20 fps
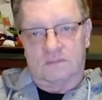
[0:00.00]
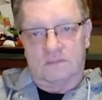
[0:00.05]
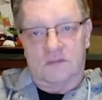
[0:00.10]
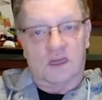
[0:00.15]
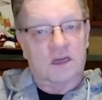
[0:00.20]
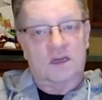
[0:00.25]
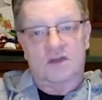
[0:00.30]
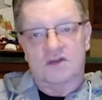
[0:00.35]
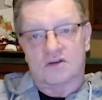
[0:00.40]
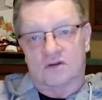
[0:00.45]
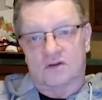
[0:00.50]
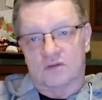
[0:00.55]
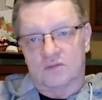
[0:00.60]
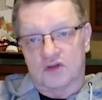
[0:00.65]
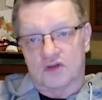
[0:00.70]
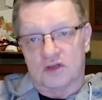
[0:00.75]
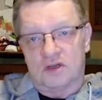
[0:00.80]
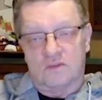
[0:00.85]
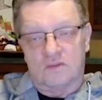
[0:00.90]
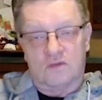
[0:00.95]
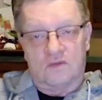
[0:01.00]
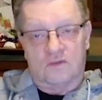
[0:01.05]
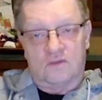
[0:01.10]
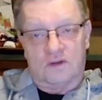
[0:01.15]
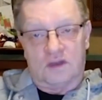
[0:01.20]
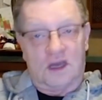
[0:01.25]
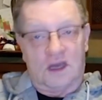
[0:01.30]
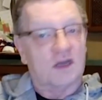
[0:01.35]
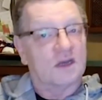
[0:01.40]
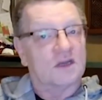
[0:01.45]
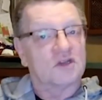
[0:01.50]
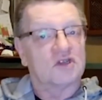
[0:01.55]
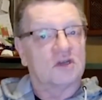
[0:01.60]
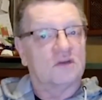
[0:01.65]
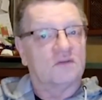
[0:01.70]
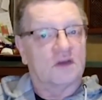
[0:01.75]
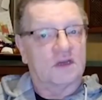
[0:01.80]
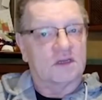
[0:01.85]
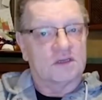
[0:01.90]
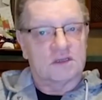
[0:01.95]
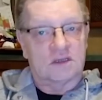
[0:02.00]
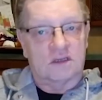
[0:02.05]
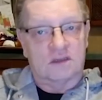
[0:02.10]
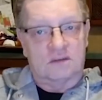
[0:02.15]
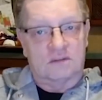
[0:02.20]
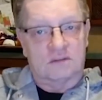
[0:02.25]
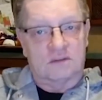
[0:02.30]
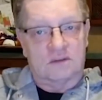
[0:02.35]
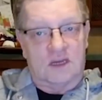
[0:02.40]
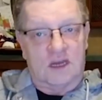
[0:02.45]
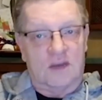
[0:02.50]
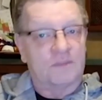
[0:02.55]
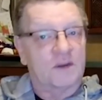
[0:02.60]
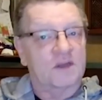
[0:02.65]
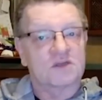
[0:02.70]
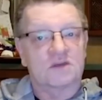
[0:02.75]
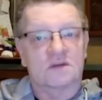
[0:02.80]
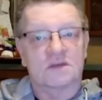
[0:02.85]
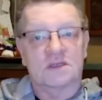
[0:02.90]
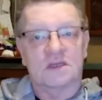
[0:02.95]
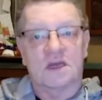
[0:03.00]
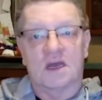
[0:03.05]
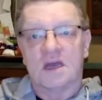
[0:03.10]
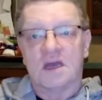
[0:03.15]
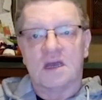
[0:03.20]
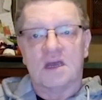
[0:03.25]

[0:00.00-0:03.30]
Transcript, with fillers: Na razie o tym się nie mówi, ale jeśli wejdzie, a patrząc na